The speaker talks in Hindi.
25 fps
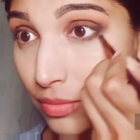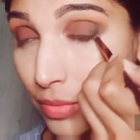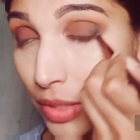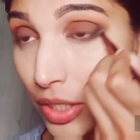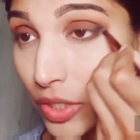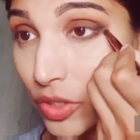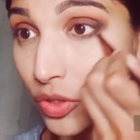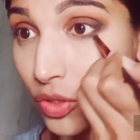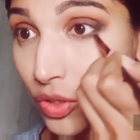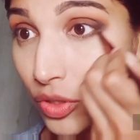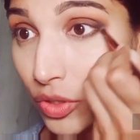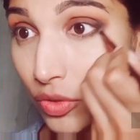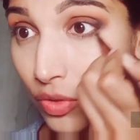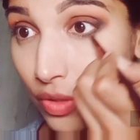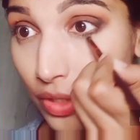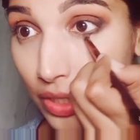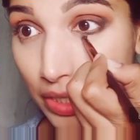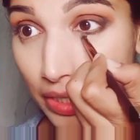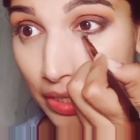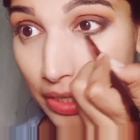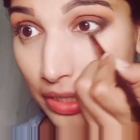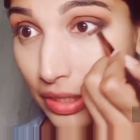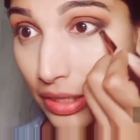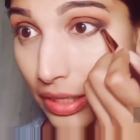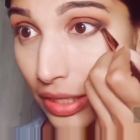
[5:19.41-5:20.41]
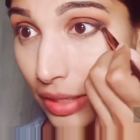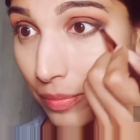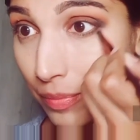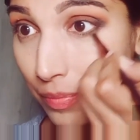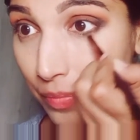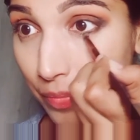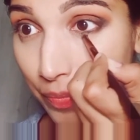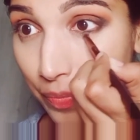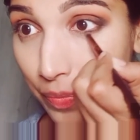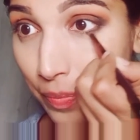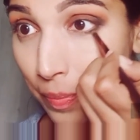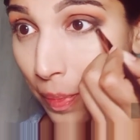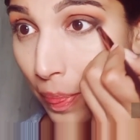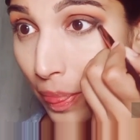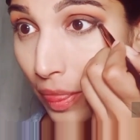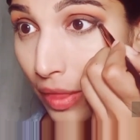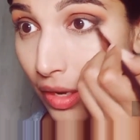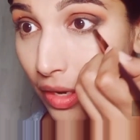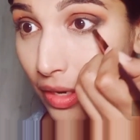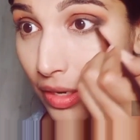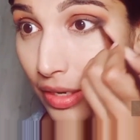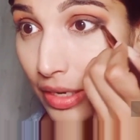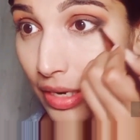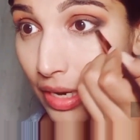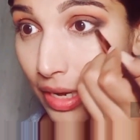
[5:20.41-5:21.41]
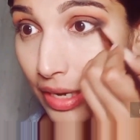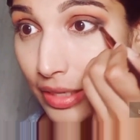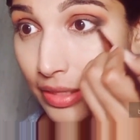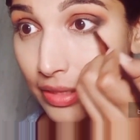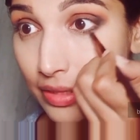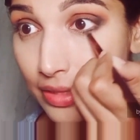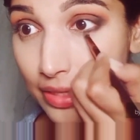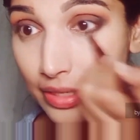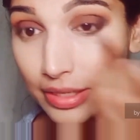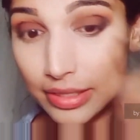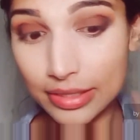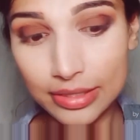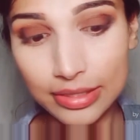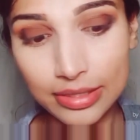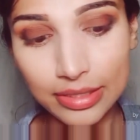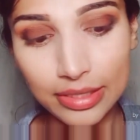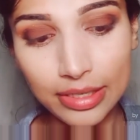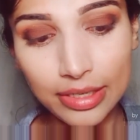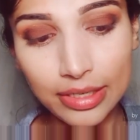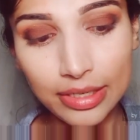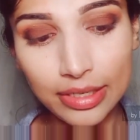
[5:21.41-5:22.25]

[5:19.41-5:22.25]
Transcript: मेक श्योर यू कनेक्ट देम लाइक दिस